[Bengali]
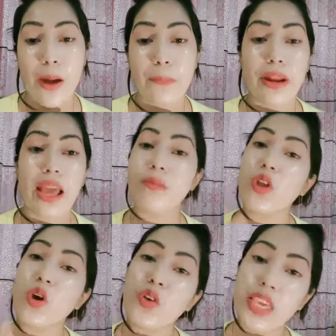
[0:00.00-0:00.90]
মানে আমি
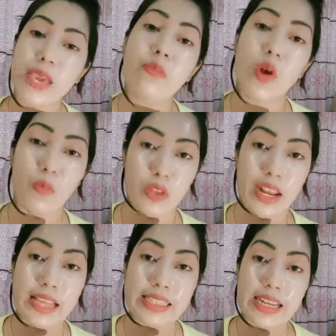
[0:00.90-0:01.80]
তখন কি বলবো তার
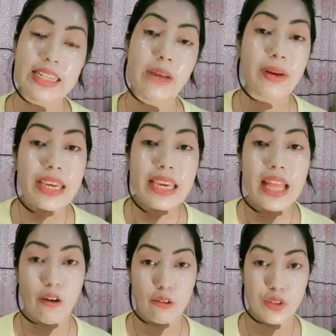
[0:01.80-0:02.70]
অ্যান্সারটা আমার কি
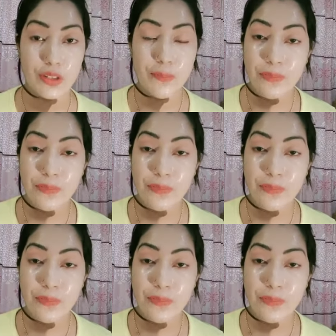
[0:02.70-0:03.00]
দেওয়া উচিত